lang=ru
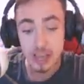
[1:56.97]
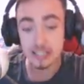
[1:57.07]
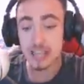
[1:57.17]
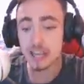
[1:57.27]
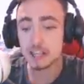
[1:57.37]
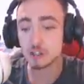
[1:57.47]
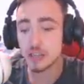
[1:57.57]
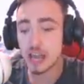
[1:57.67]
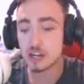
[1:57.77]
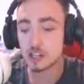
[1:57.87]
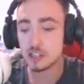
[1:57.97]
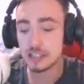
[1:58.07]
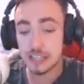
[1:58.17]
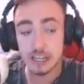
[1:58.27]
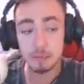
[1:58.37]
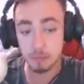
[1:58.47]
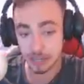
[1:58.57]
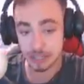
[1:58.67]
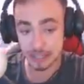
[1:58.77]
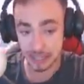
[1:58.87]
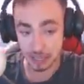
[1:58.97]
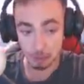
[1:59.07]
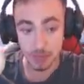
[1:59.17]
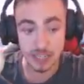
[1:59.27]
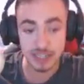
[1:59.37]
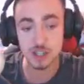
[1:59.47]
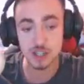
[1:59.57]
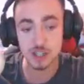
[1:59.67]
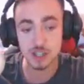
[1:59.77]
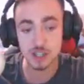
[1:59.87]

Знаете, что я решил сделать перед серией? Перед серией я